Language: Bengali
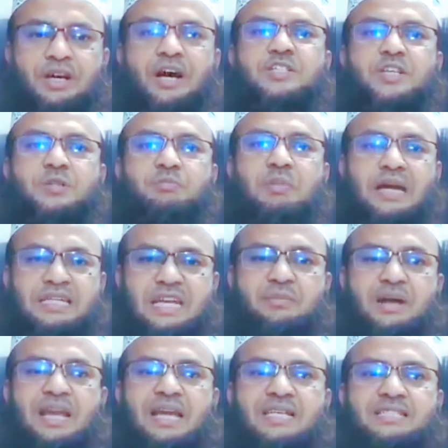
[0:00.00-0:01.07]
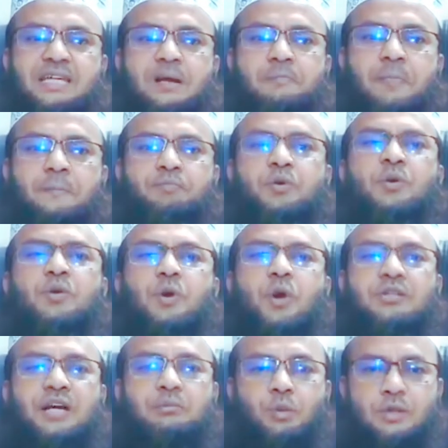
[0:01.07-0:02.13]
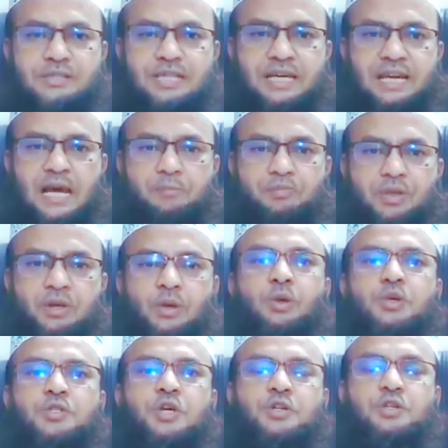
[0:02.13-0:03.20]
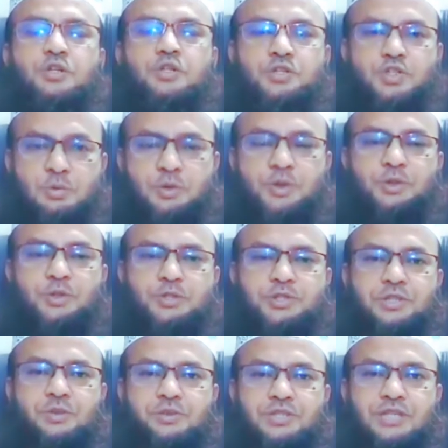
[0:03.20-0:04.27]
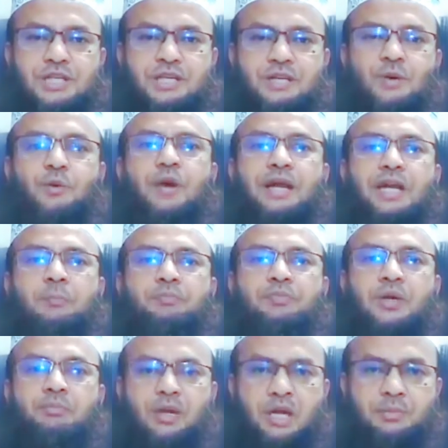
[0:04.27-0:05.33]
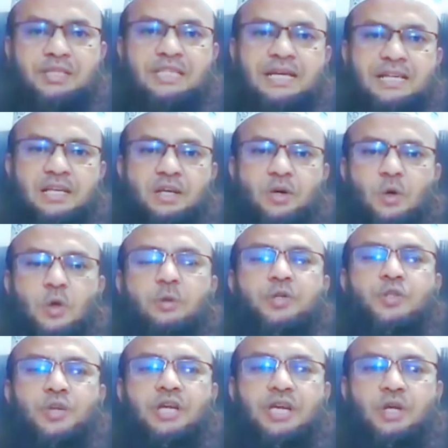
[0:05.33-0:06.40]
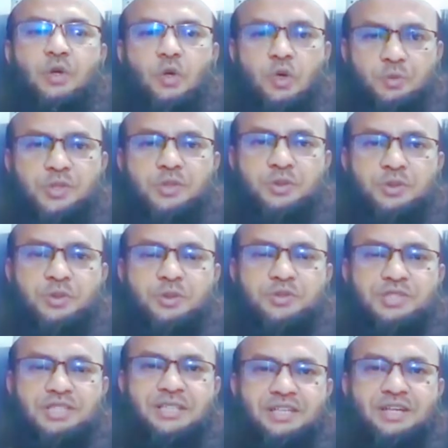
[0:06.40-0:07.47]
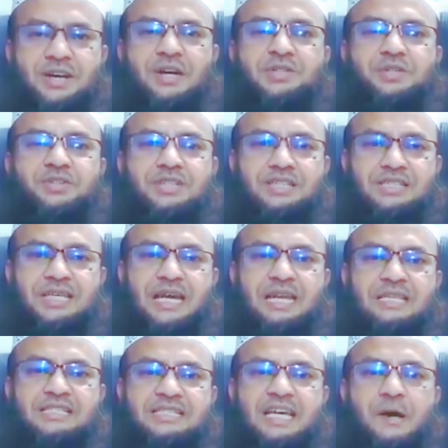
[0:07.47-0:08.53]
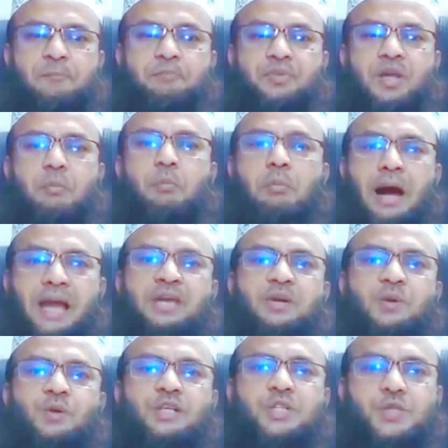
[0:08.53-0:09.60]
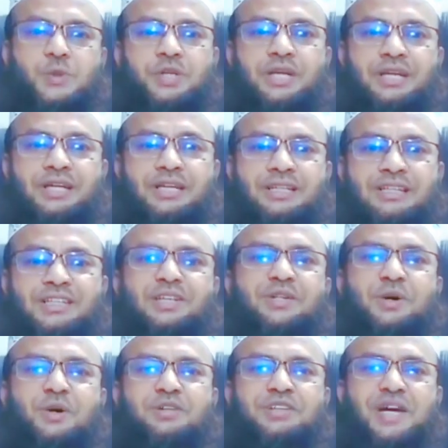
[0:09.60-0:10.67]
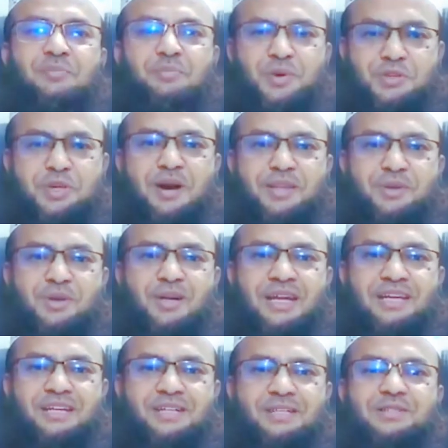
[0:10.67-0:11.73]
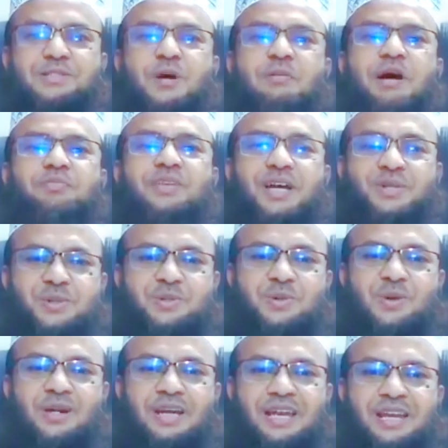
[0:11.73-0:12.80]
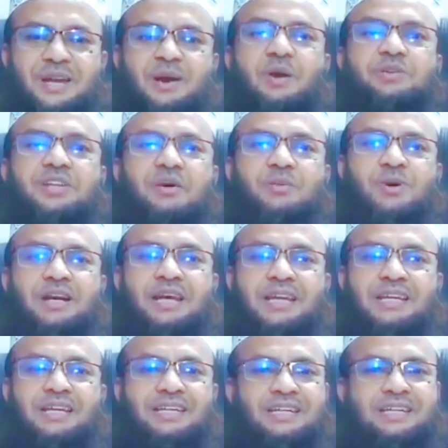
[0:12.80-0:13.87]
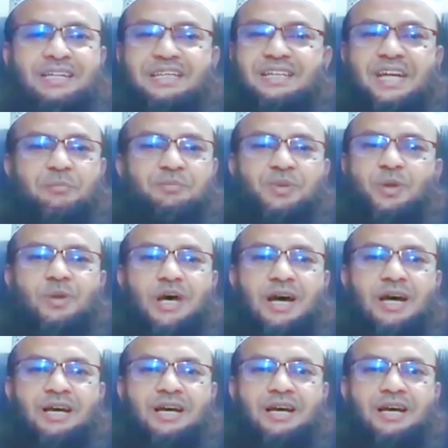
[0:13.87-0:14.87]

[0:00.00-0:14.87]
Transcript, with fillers: হজরত মারিয়াম আলাইহাসাল্লাম কোনো কথা বলছেন না লোকজন জবরদস্তি করছে ওনাকে ব্যবিচারের অভিযোগে অভিযুক্ত করছে হজরত ইসা আলহিসাল্লাম মায়ের কোলে শুয়ে তিনি তখন তার প্রতিবাদ করলেন জবাব দেয়া শুরু করলেন কথা বললেন ইন্নি আবদুল্লাহ